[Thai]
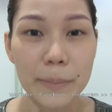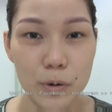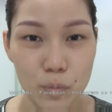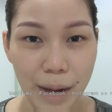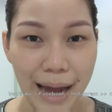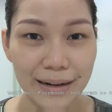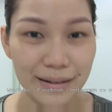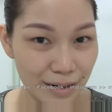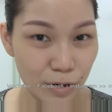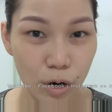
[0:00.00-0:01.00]
ผิวมัน
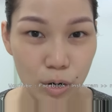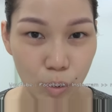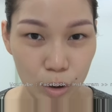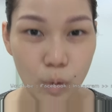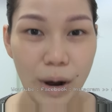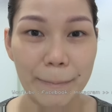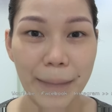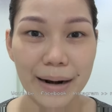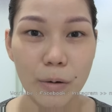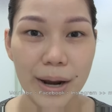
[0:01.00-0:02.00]
ก็กดความ
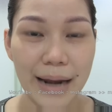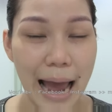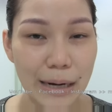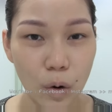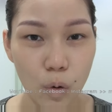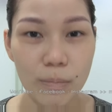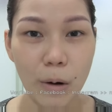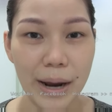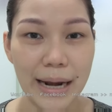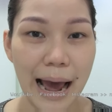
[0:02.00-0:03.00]
มันเอาไว้ได้ คุม
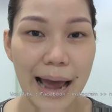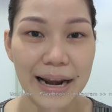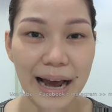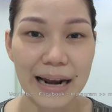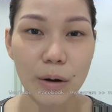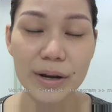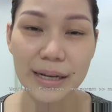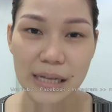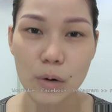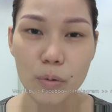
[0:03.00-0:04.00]
เอาไว้ได้นะคะ แล้วก็
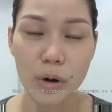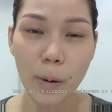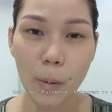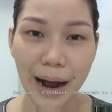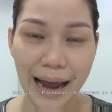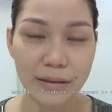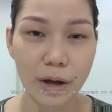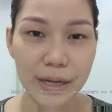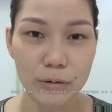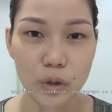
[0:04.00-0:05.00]
ยังสะดวกด้วยเพราะว่าขั้นต
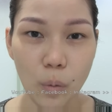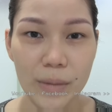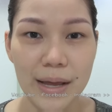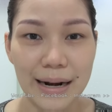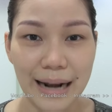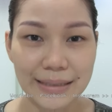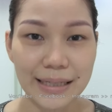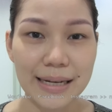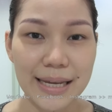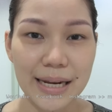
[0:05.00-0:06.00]
อนเดียวจบ หลัง
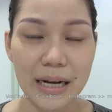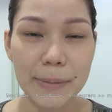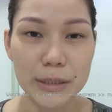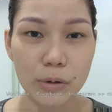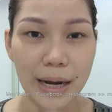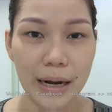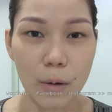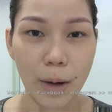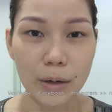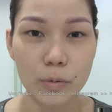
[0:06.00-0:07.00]
จากนี้เนี่ยถ้าเป็นช่วงเวลาก
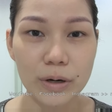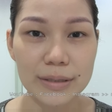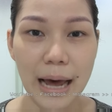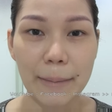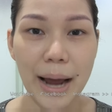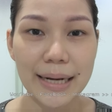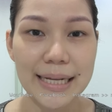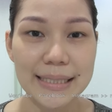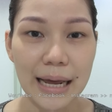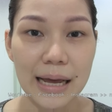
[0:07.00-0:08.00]
ลางวัน คุณก็สามารถ
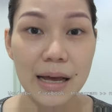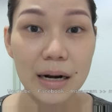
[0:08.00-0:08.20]
ที่จะ